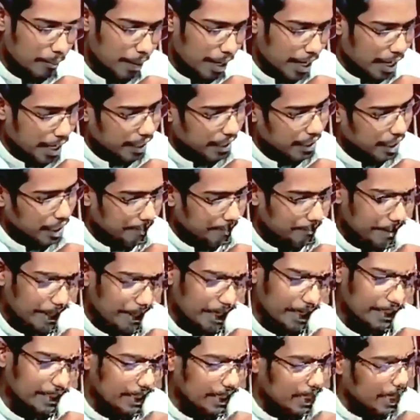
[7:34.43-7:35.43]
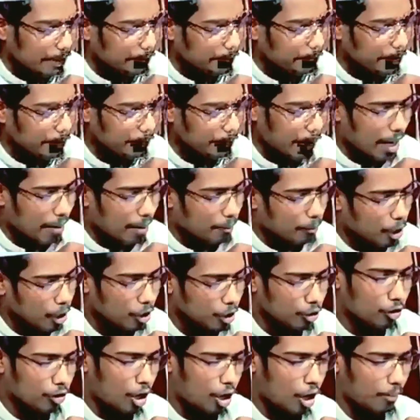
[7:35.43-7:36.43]
মেয়েকে বিয়ে দিলে বিবাহ
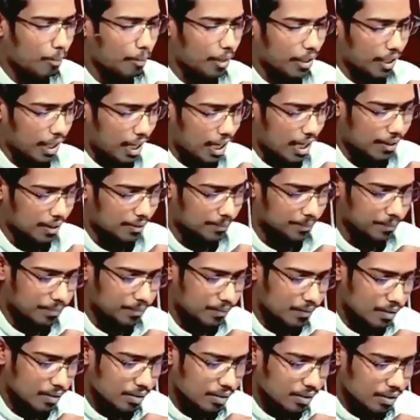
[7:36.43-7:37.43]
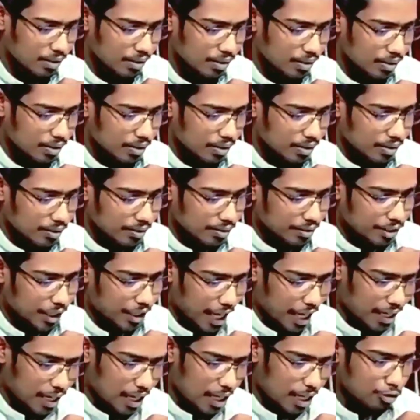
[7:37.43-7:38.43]
বৈধ হবে না
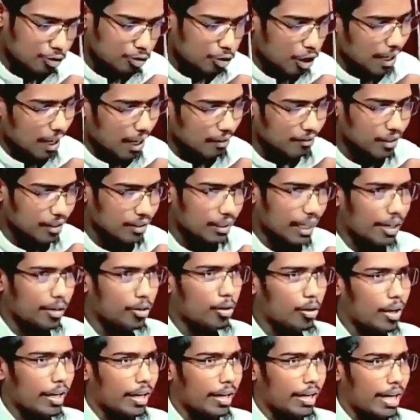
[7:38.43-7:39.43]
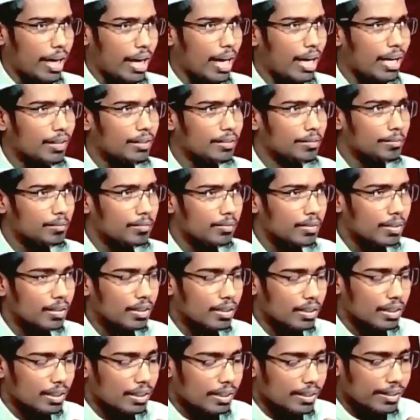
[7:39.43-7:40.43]
যারা সলাত আদায় করে না
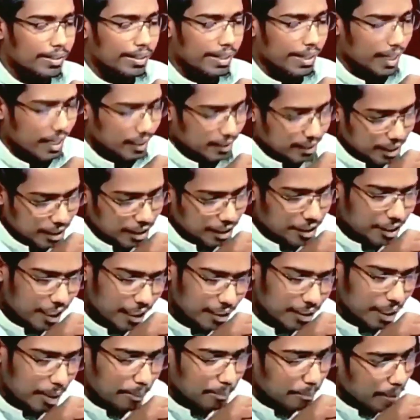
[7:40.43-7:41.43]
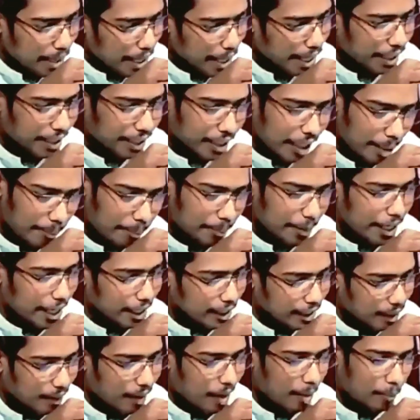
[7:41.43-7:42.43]
এদের সাথে মেয়েকে বিয়ে
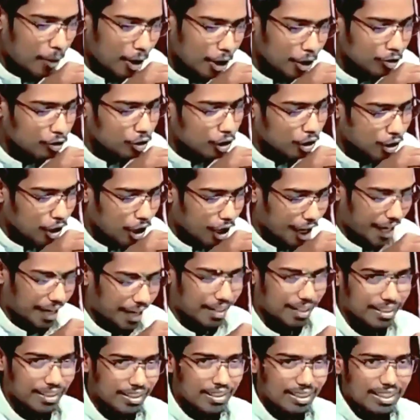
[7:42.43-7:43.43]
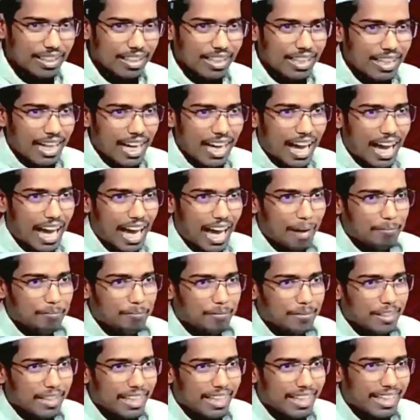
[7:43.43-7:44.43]
দেওয়া বৈধ নয়
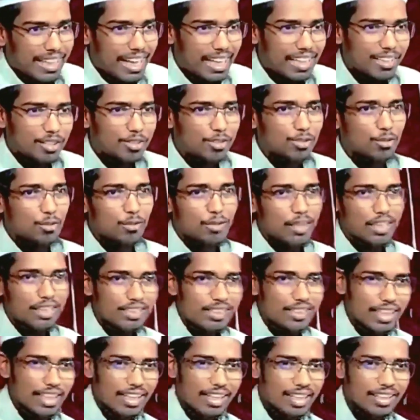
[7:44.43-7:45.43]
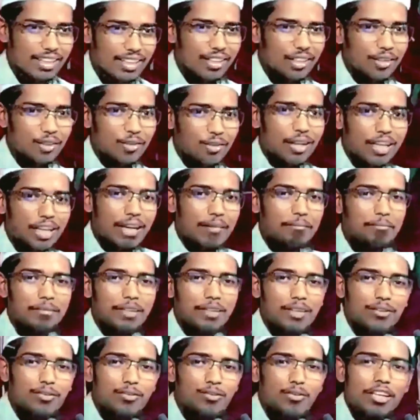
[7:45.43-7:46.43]
আপনি খালি শুনেছেন কয়
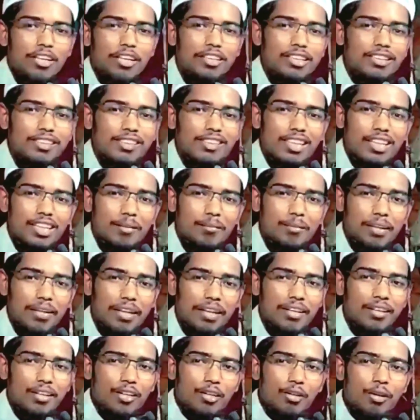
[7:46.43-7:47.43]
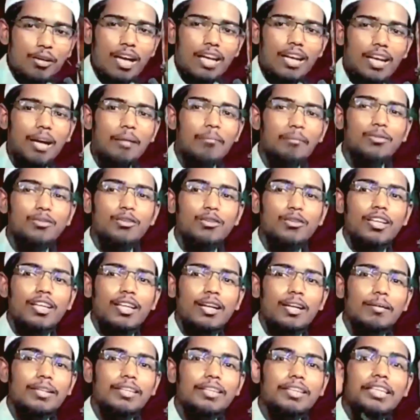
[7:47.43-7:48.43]
আপনার কয়টা ছেলে মেয়ে কয়
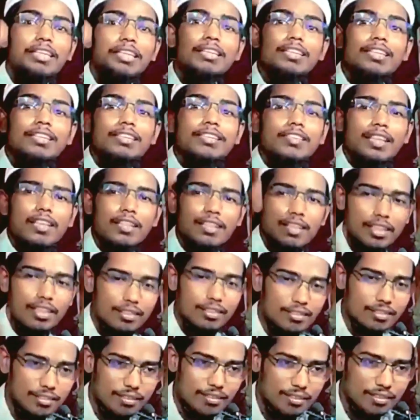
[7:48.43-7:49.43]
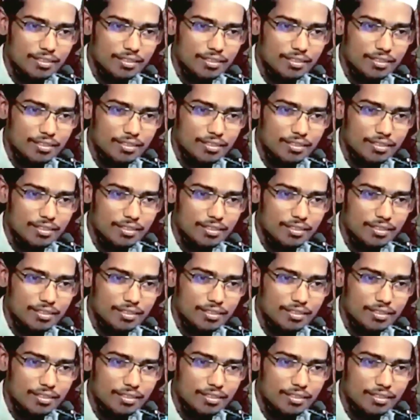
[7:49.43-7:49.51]
আলহামদুলিল্লাহ আমার তিনটা জান্নাত